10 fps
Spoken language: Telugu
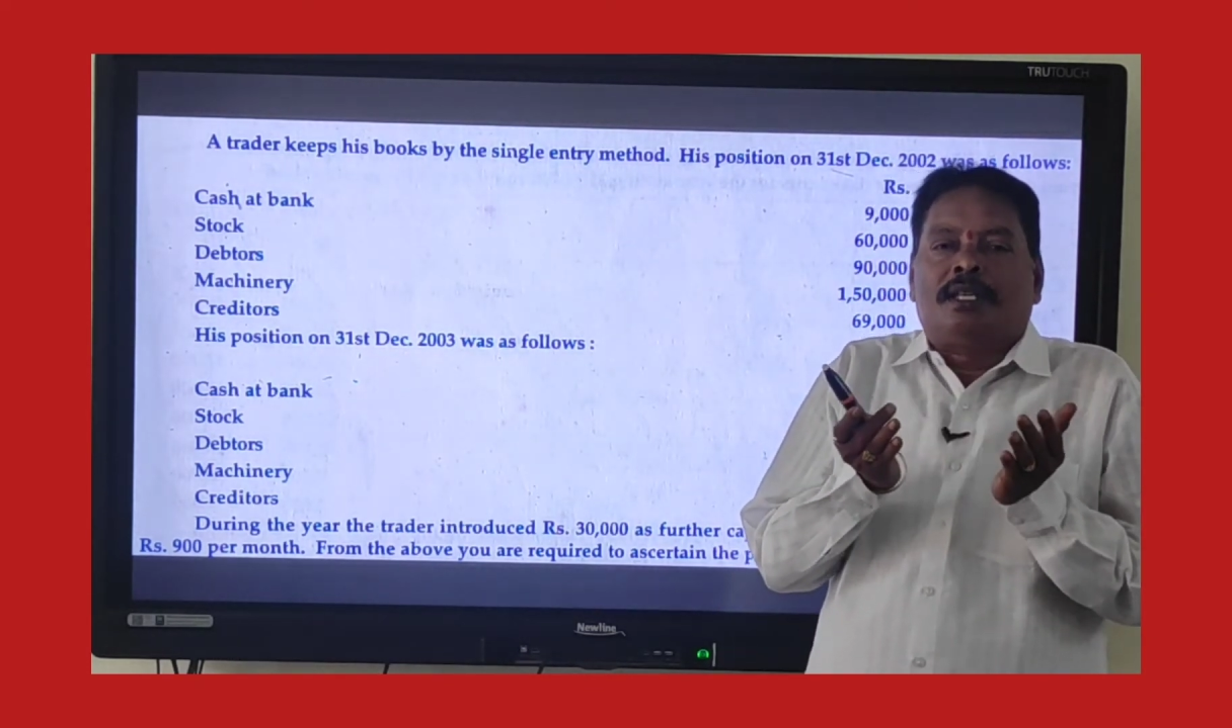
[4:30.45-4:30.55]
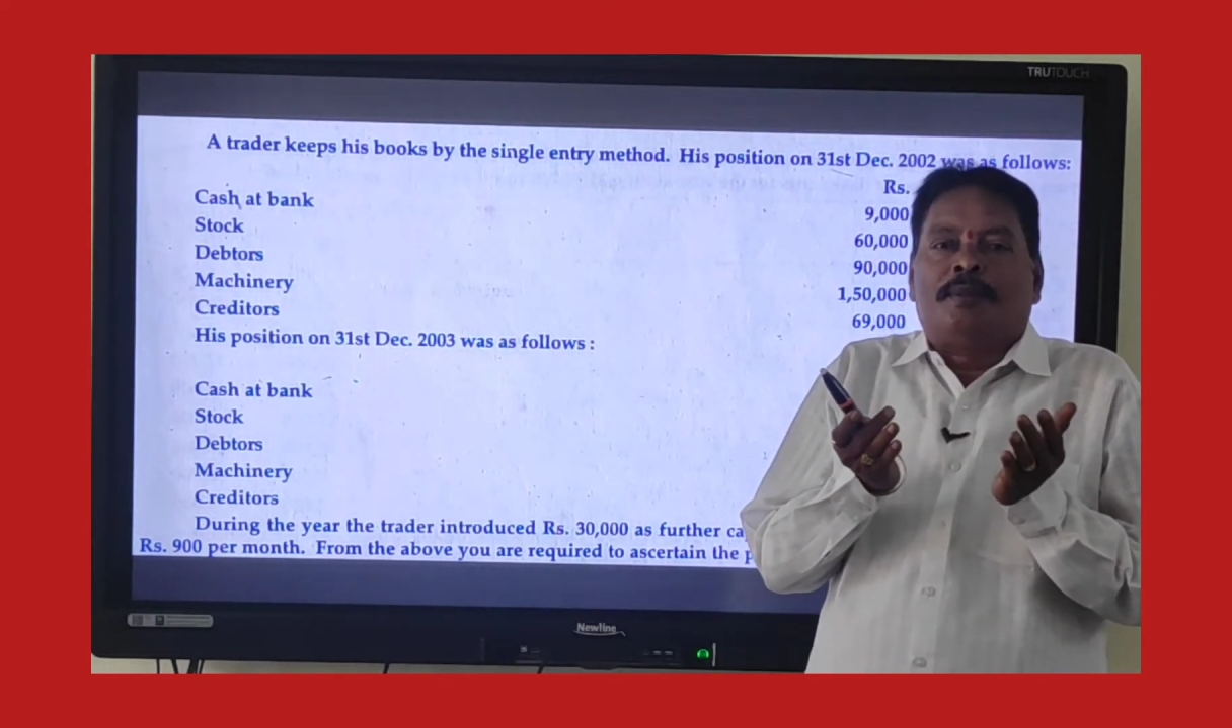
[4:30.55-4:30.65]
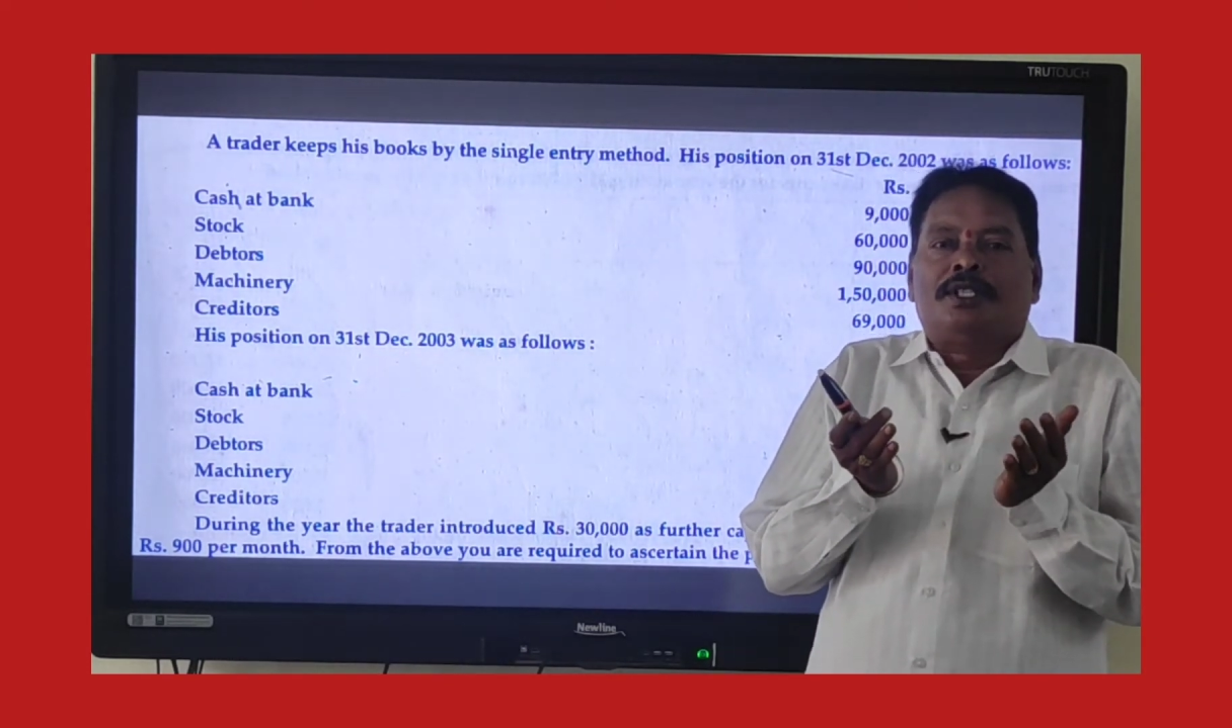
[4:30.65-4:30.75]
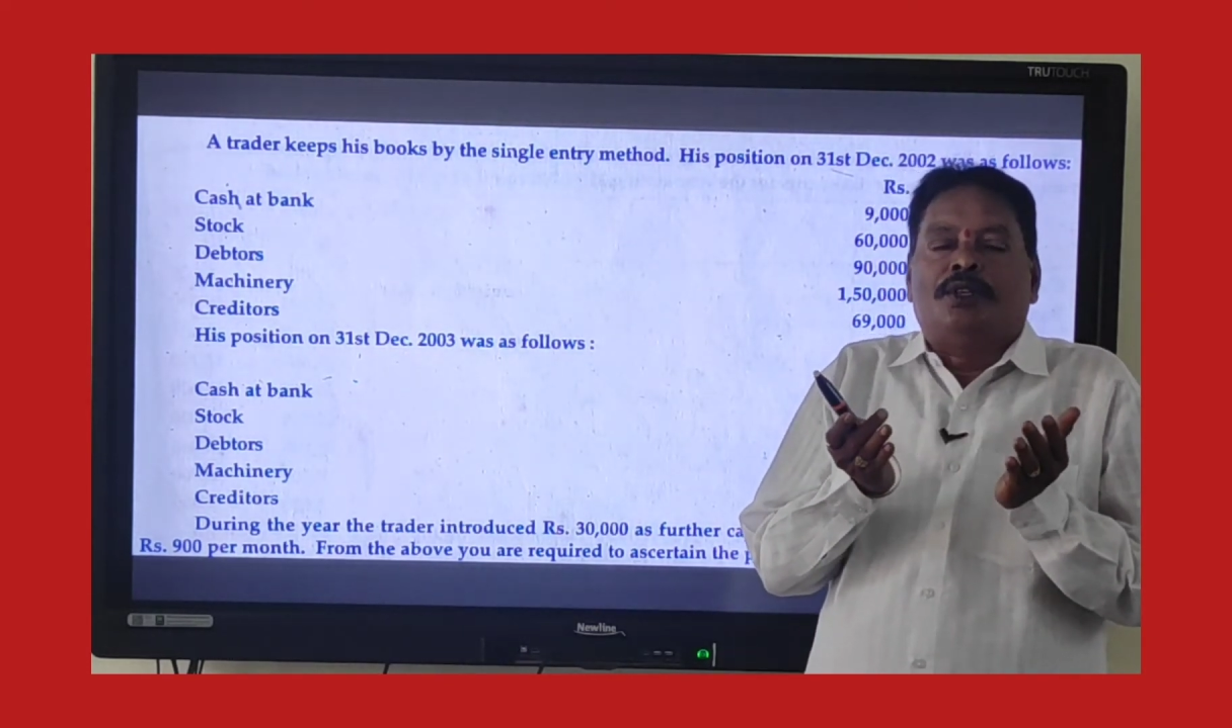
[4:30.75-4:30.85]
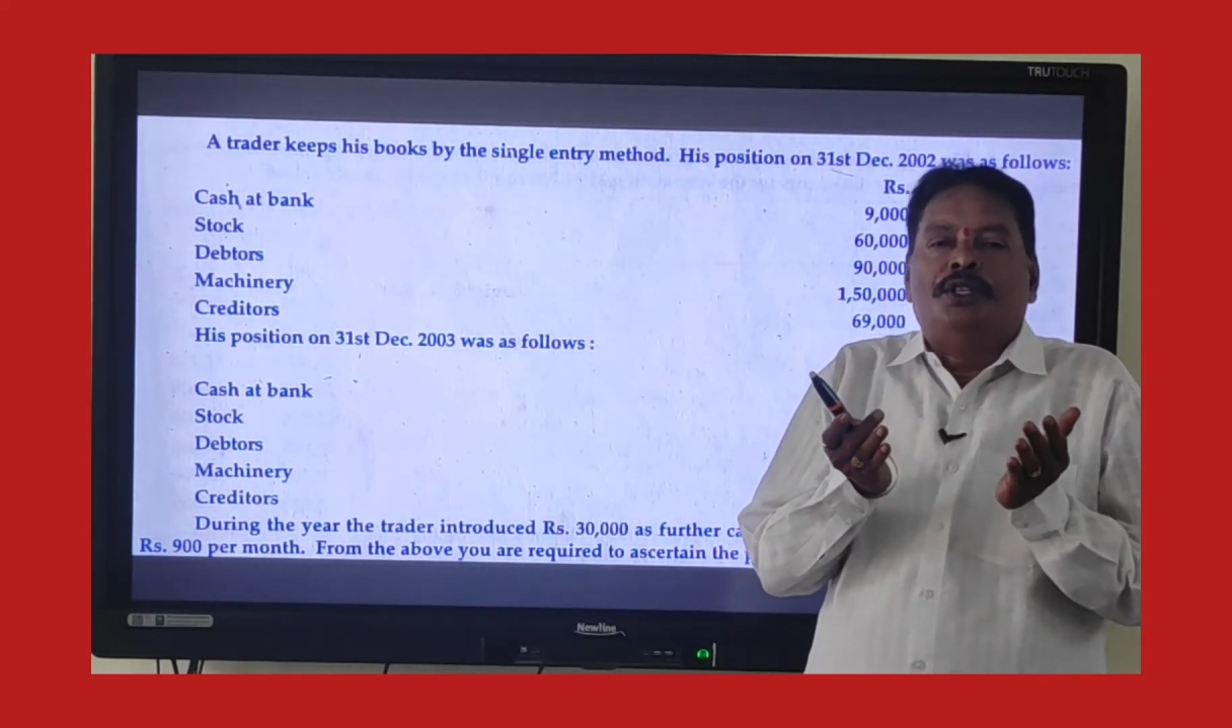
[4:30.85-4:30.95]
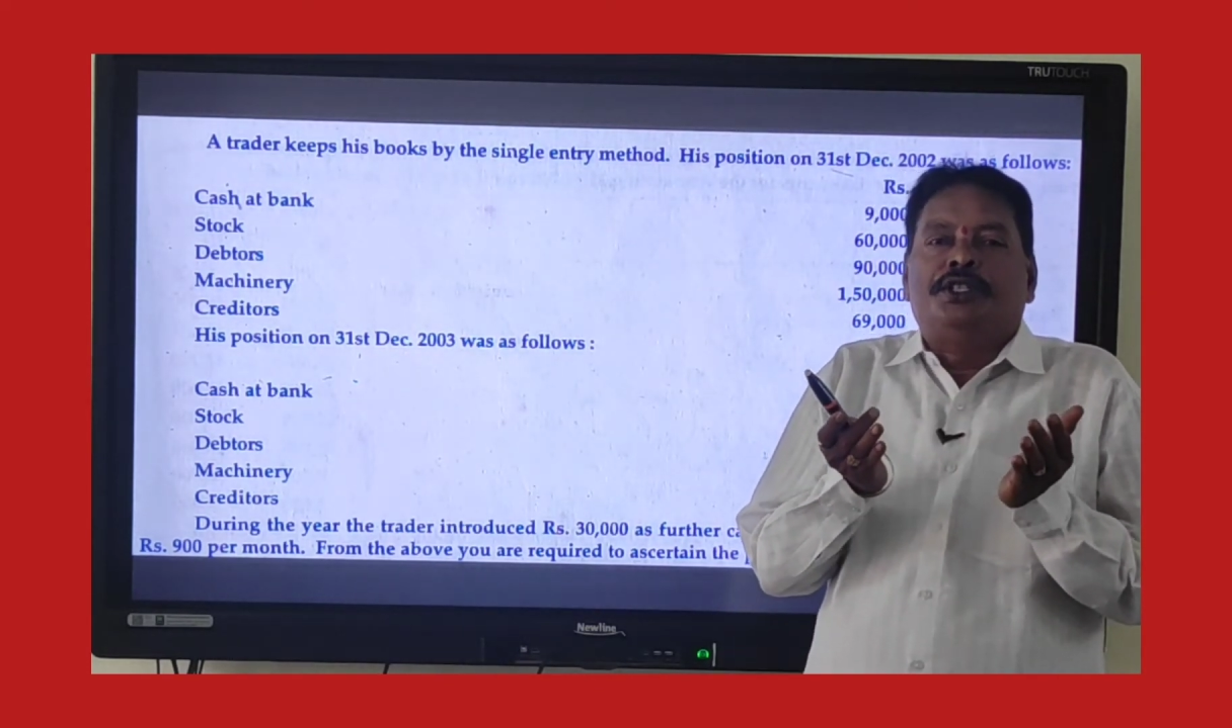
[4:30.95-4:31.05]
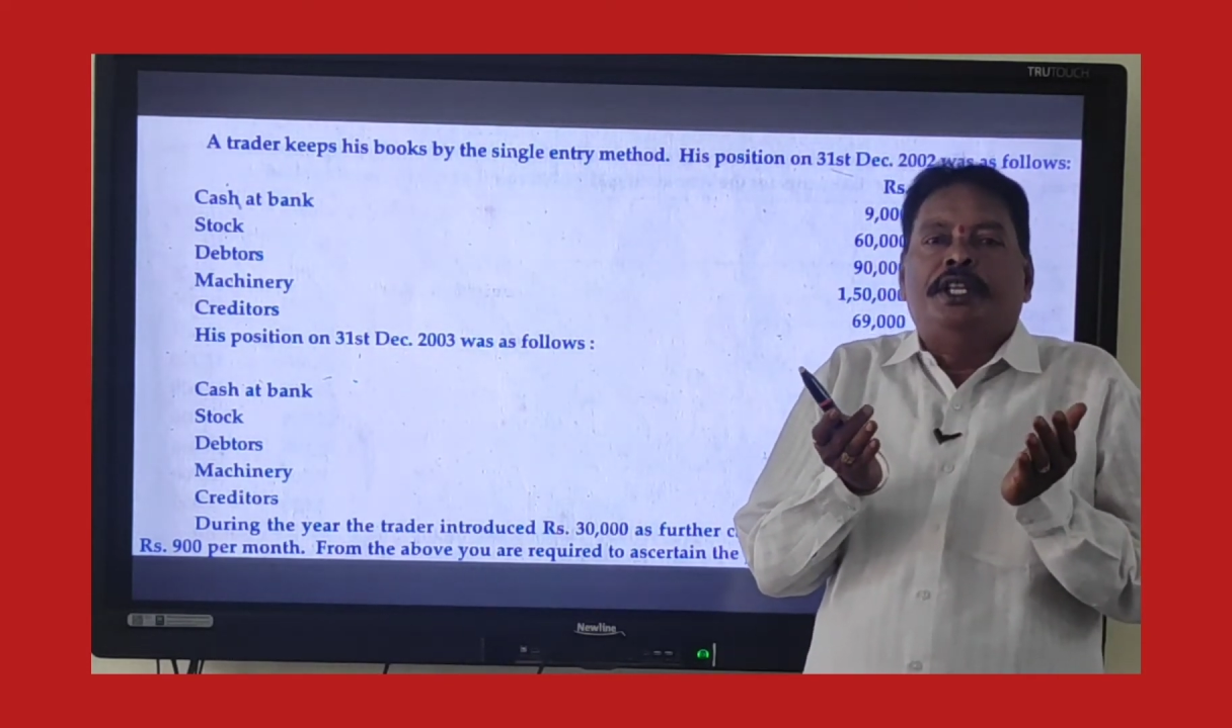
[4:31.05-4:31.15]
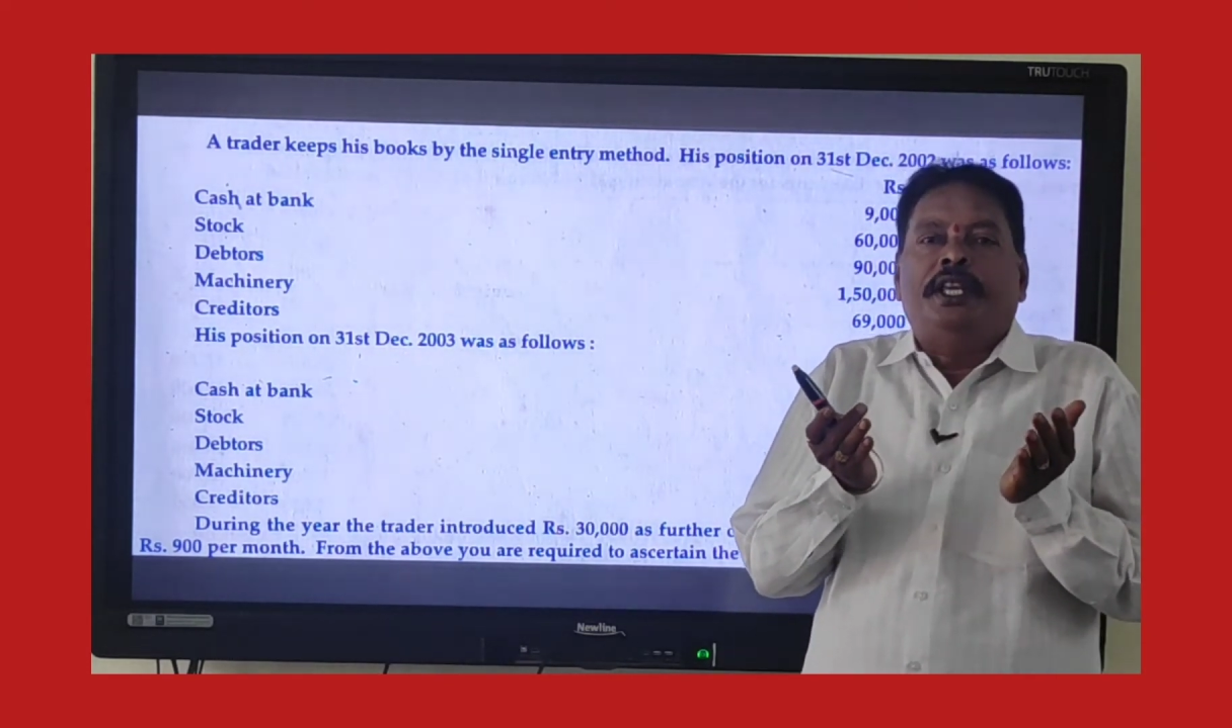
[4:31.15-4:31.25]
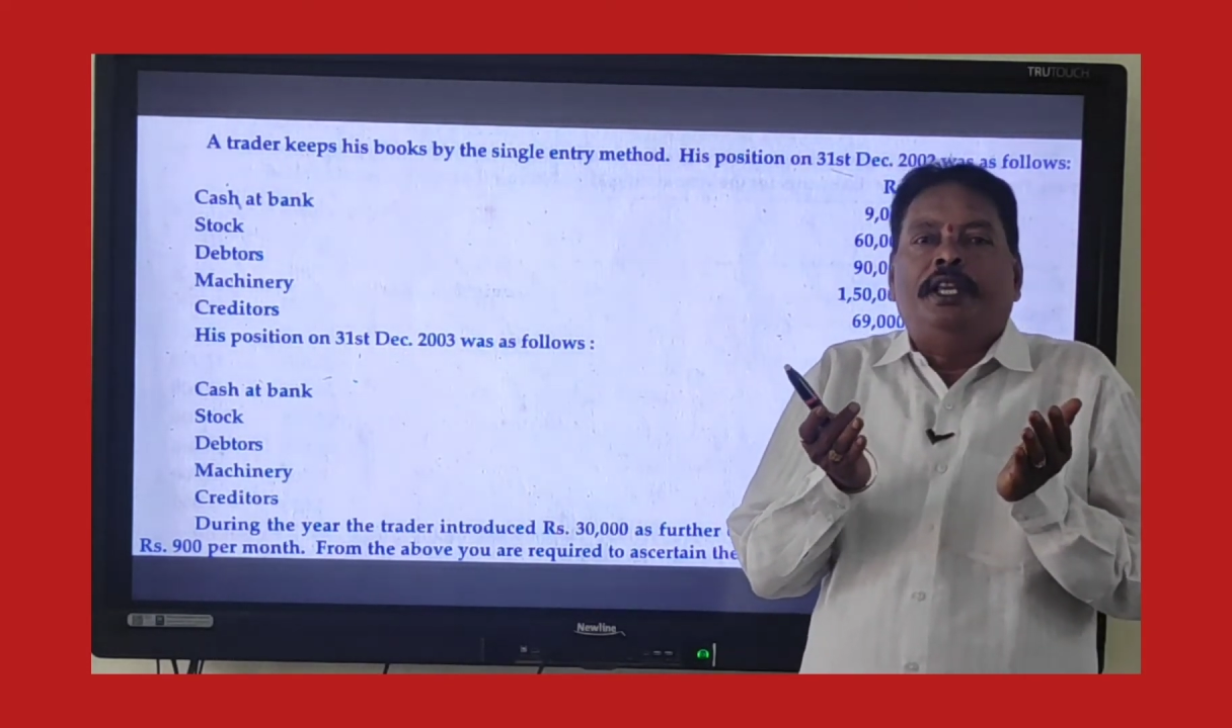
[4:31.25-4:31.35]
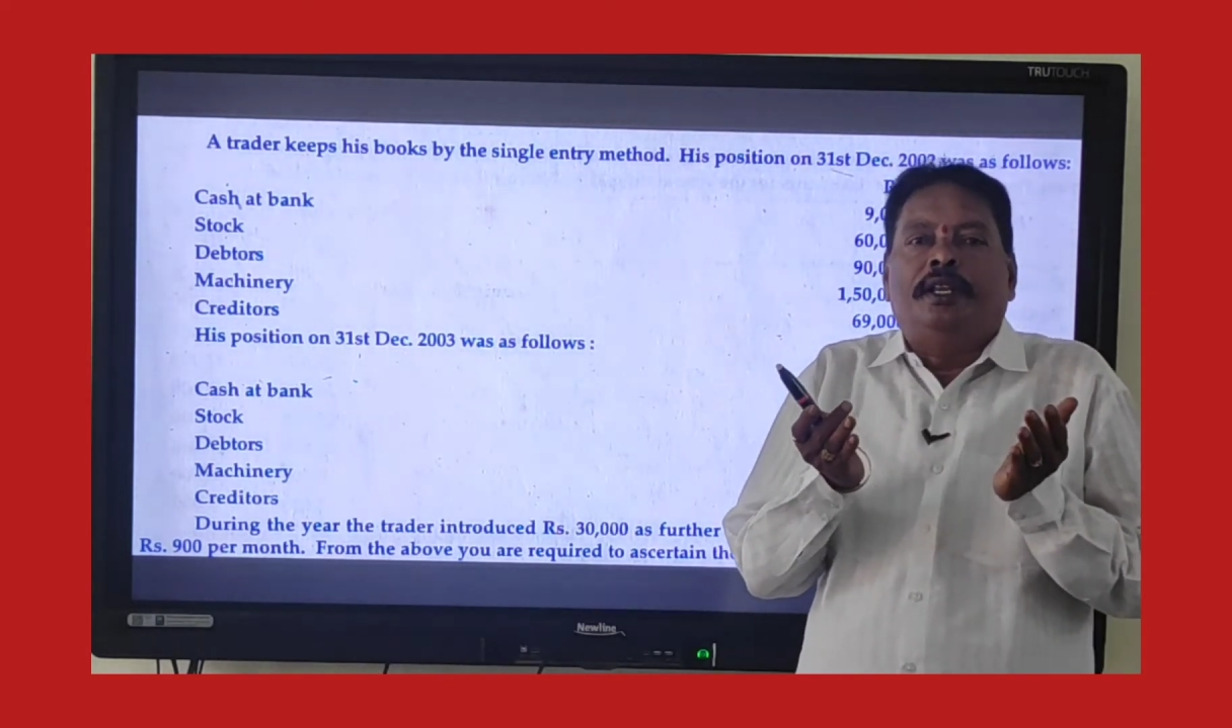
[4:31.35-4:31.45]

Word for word: సంస్థ నుంచి